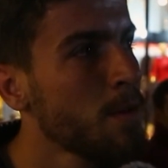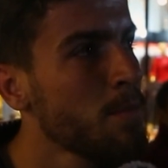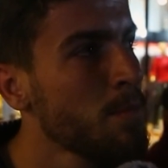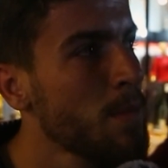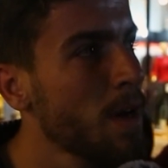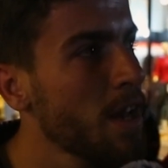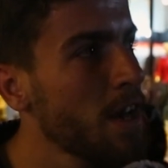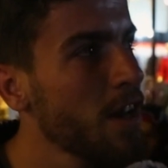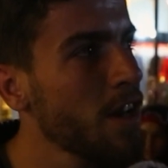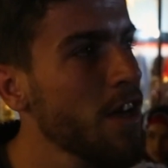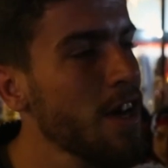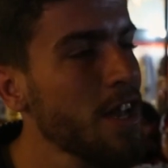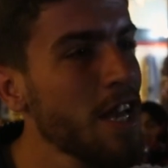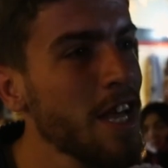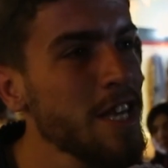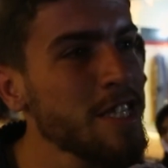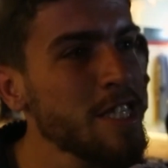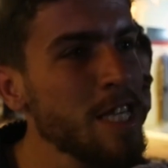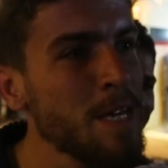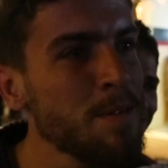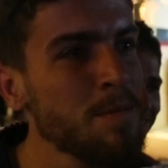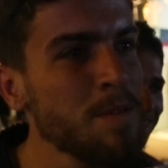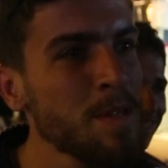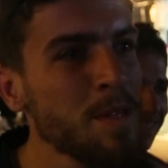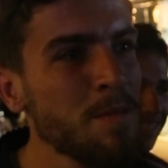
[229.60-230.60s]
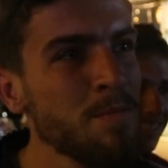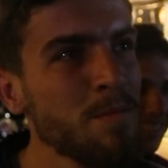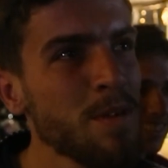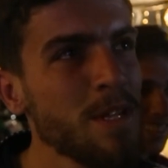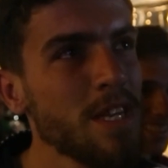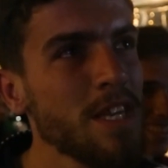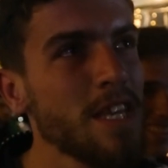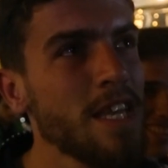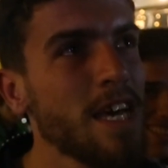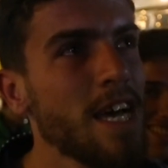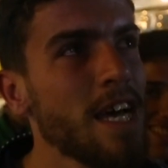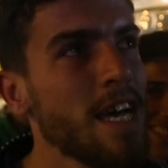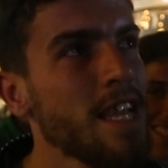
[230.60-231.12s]
مرة انهزمت
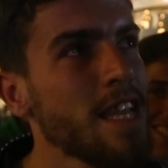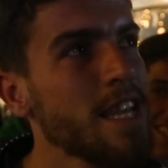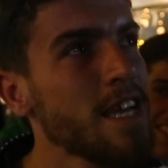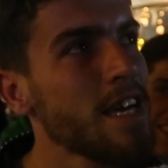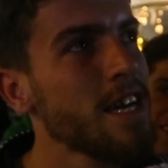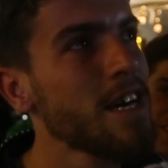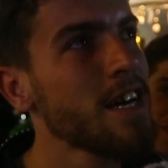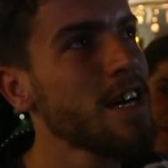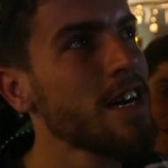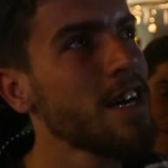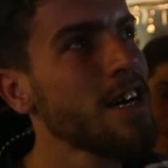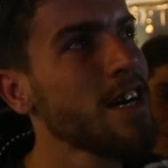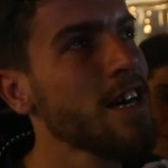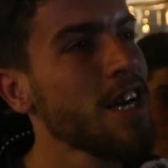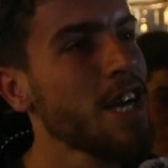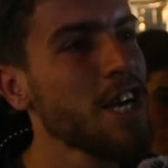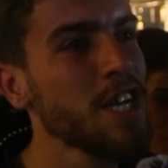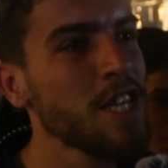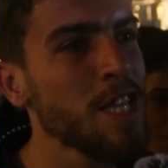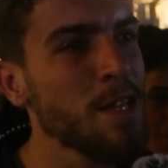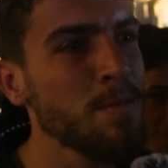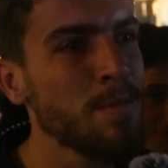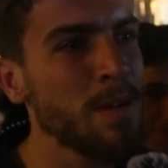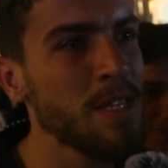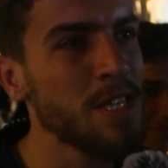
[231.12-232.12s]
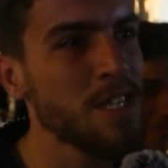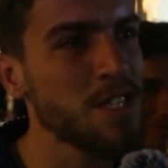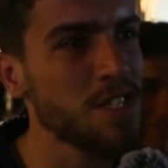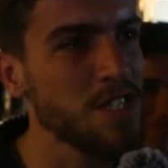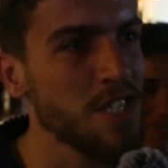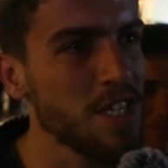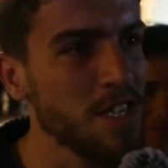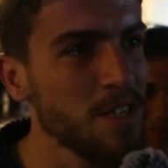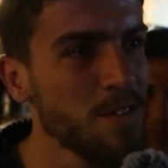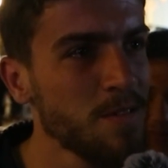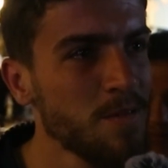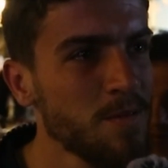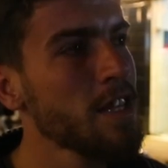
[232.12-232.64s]
من على حيط
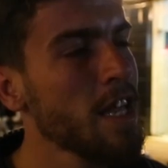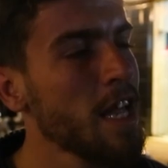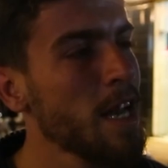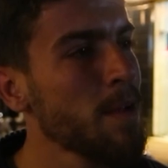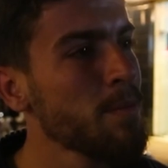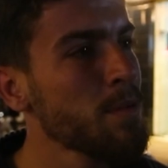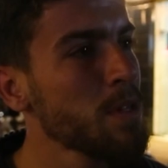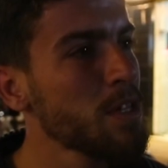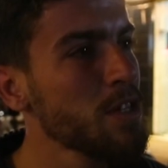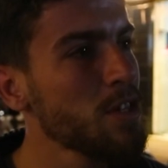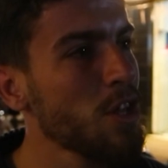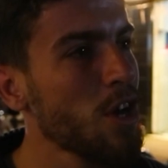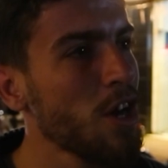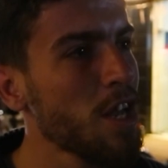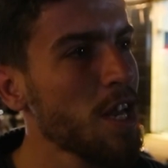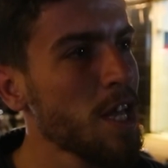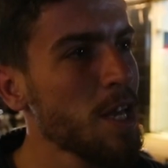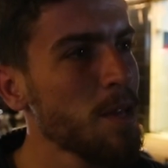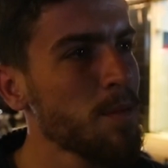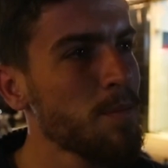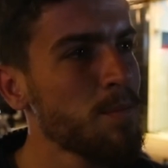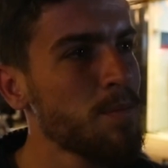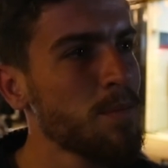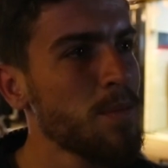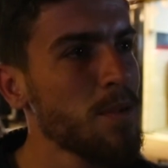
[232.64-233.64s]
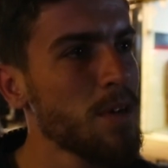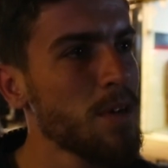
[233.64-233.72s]
المدرسة ضربت طالب